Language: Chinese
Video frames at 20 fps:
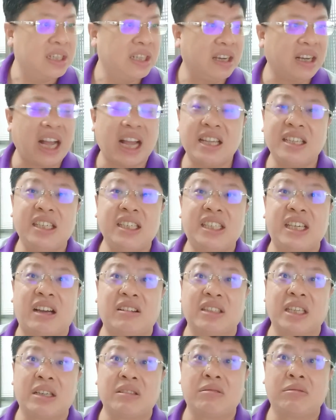你要看一些
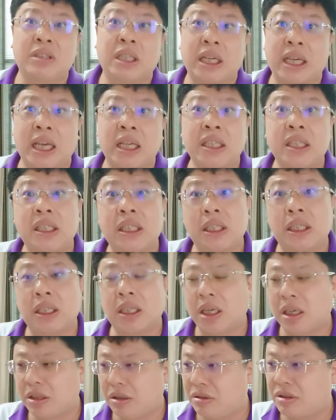小人物的言行
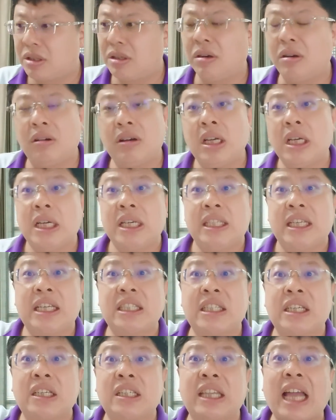啊，有时候在
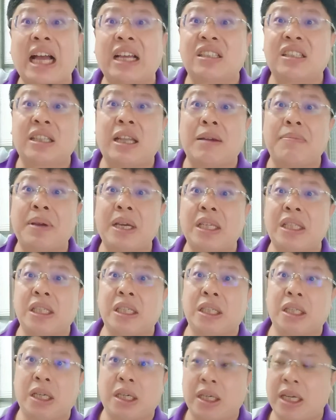整个大时代背
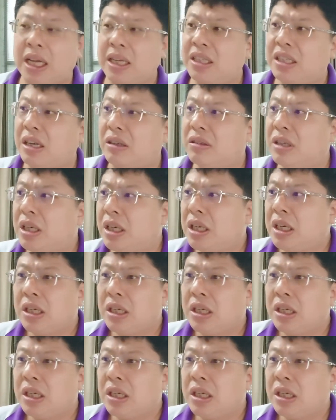景看小。